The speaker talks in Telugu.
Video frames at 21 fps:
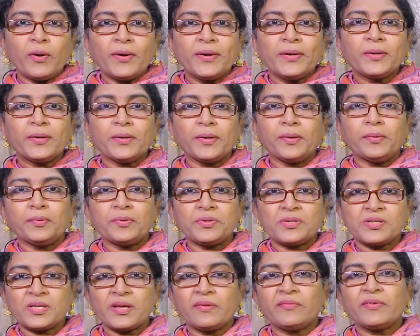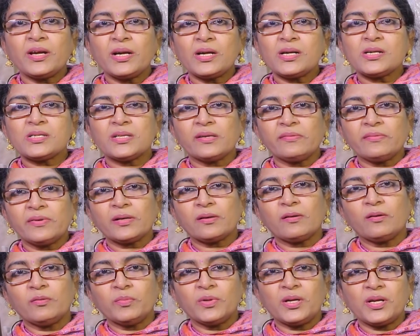పాయింట్లో సెవెన్ ఎయిట్ సెవెన్
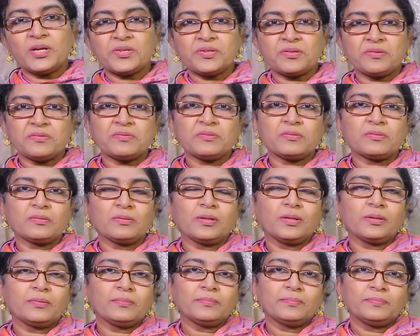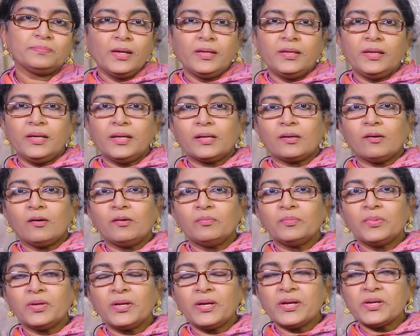కాంబినేషన్ వస్తుంది ఈ
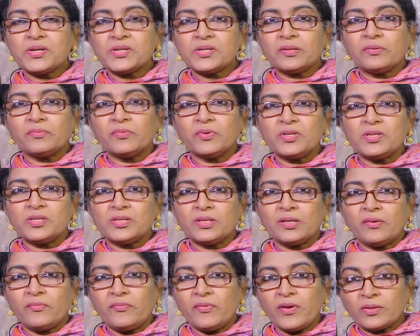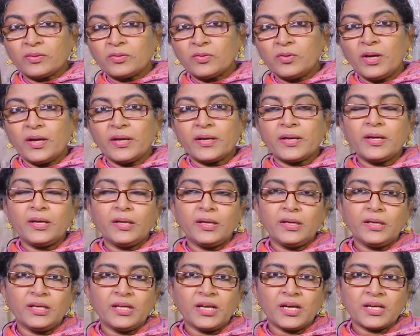కాంబినేషన్ వచ్చిన వ్యక్తులకి
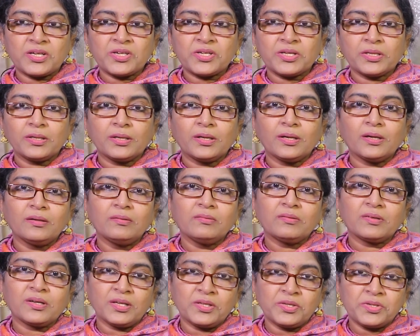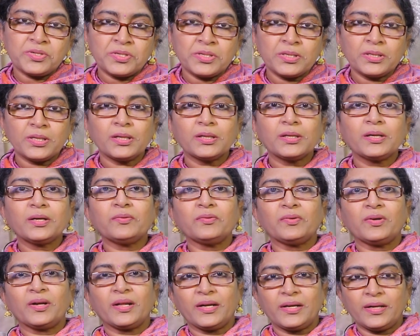ఈ లక్షణాలు ఖచ్చితంగా
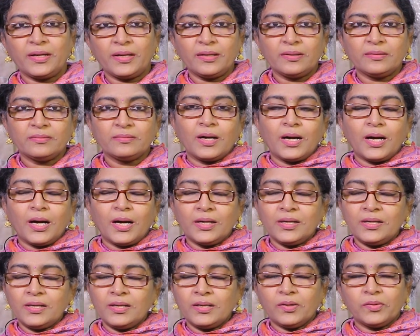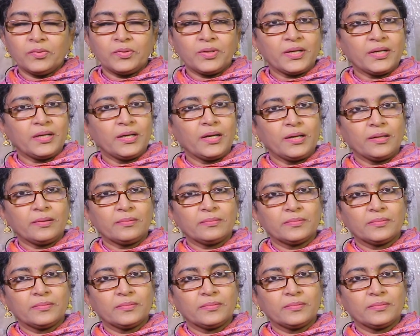ఉంటాయండి అన్డౌటెడ్లీ